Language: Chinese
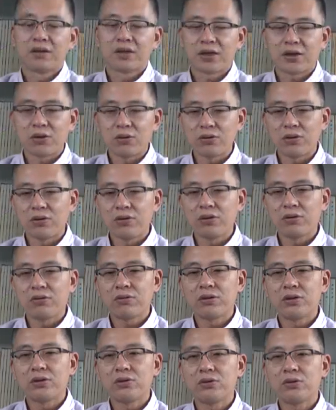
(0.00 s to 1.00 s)
在沟通的
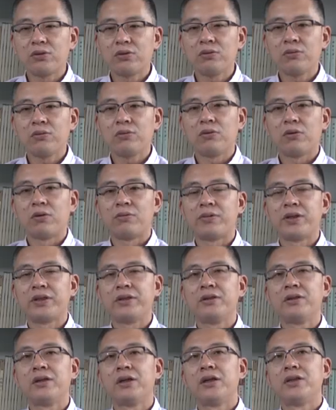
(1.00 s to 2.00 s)
过程中，我
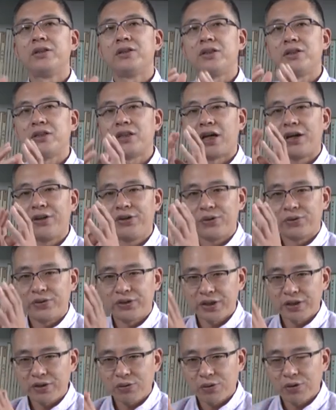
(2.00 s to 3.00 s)
们经常有
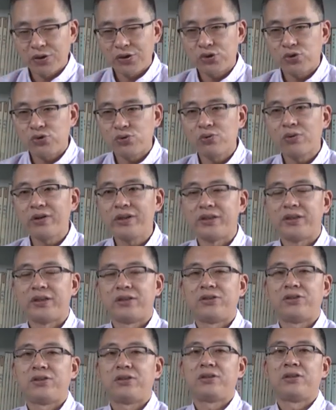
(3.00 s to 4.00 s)
些人会说一
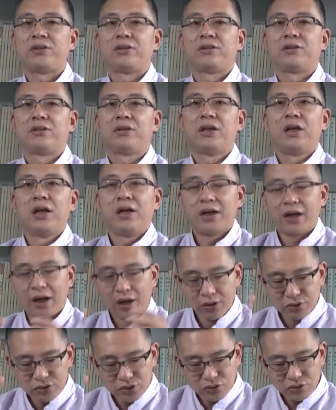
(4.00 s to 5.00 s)
些事情，然
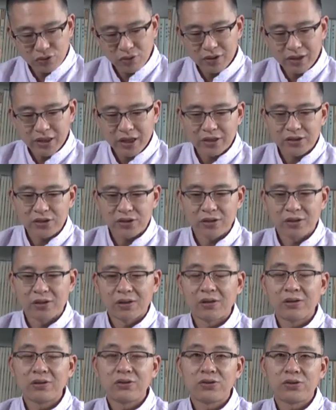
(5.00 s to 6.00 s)
后做的时
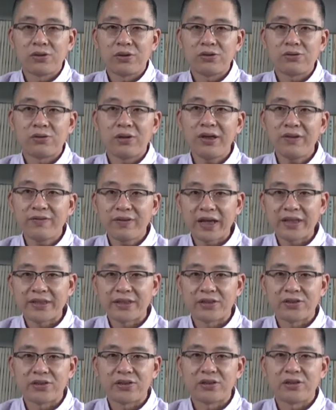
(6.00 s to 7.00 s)
候就会做另外一
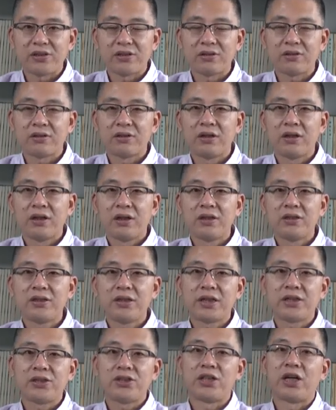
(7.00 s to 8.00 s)
些事情，
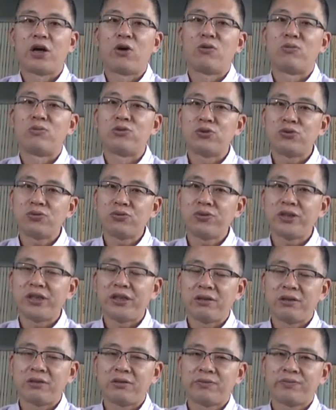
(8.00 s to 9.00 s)
这个是要我们注
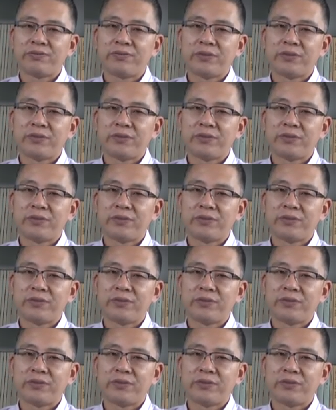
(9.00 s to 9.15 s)
意的，